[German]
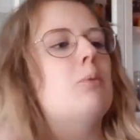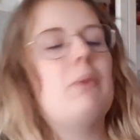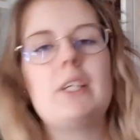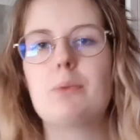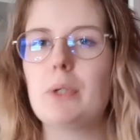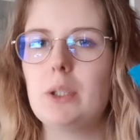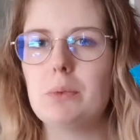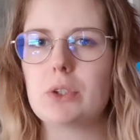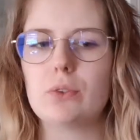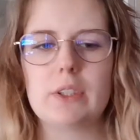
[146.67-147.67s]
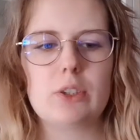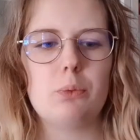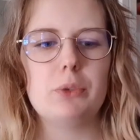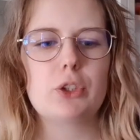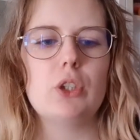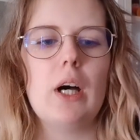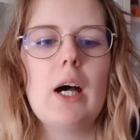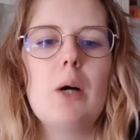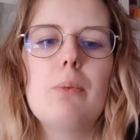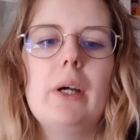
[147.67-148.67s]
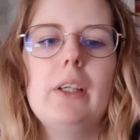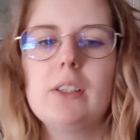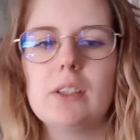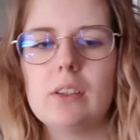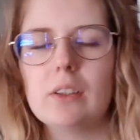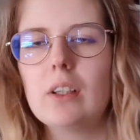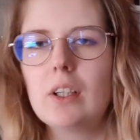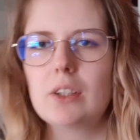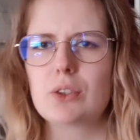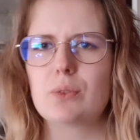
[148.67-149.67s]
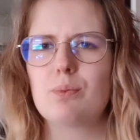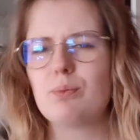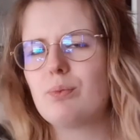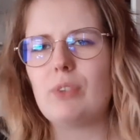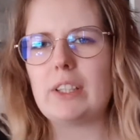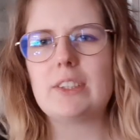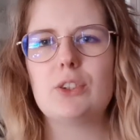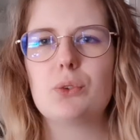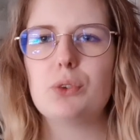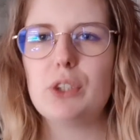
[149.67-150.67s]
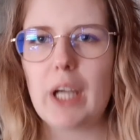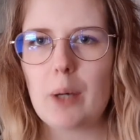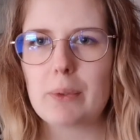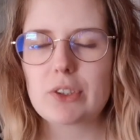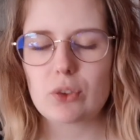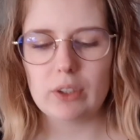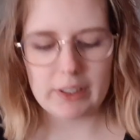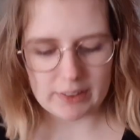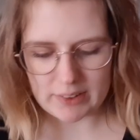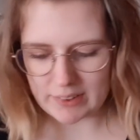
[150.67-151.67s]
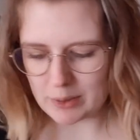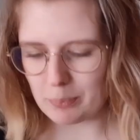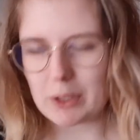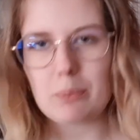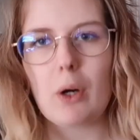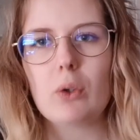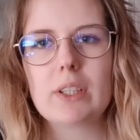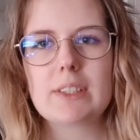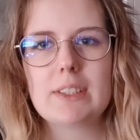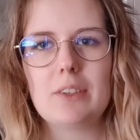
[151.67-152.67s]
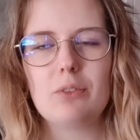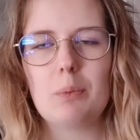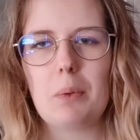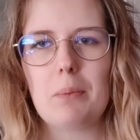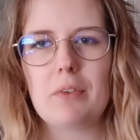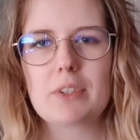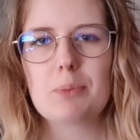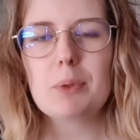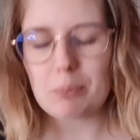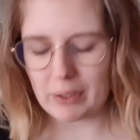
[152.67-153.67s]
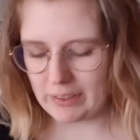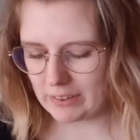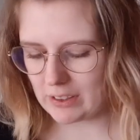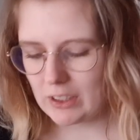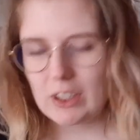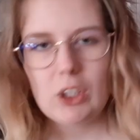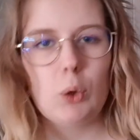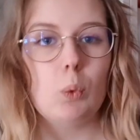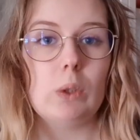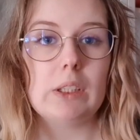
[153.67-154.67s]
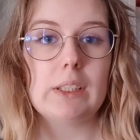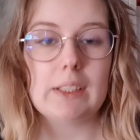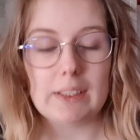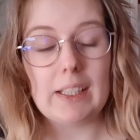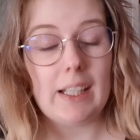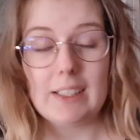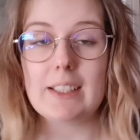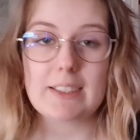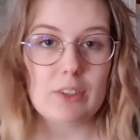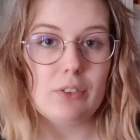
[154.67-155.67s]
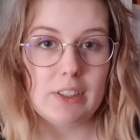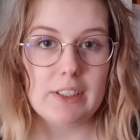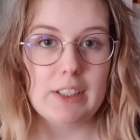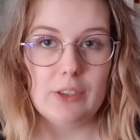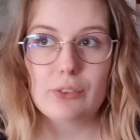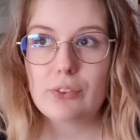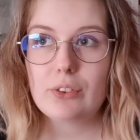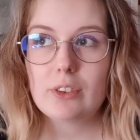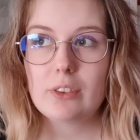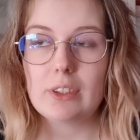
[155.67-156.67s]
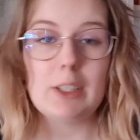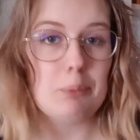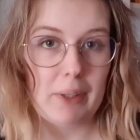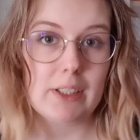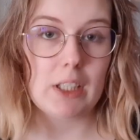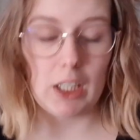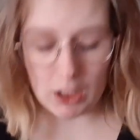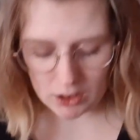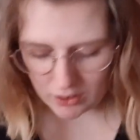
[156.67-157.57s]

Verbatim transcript: Manchmal nehme ich sowas auch mit zur Arbeit. Äh, weiß nicht, so für die Arbeitskollegen ist das ja manchmal auch ganz nett, wenn man mal was mitbringt. Und äh, da hält das definitiv nicht mal einen Tag.